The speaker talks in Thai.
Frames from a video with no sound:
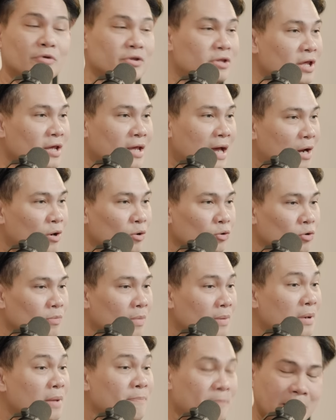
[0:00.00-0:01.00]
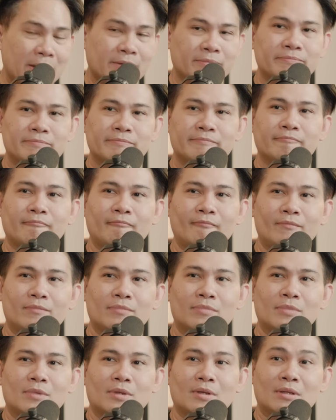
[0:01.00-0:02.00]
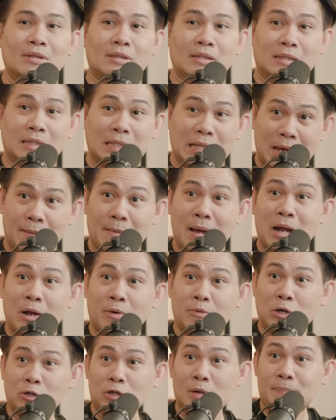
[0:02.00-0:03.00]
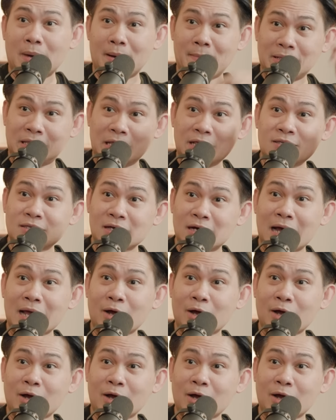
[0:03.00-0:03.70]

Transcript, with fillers: วิธีการลงทุนแบบนี้ผิดนี่เห็นไหมเราเราต้องเปิดเป็นทีเซอร์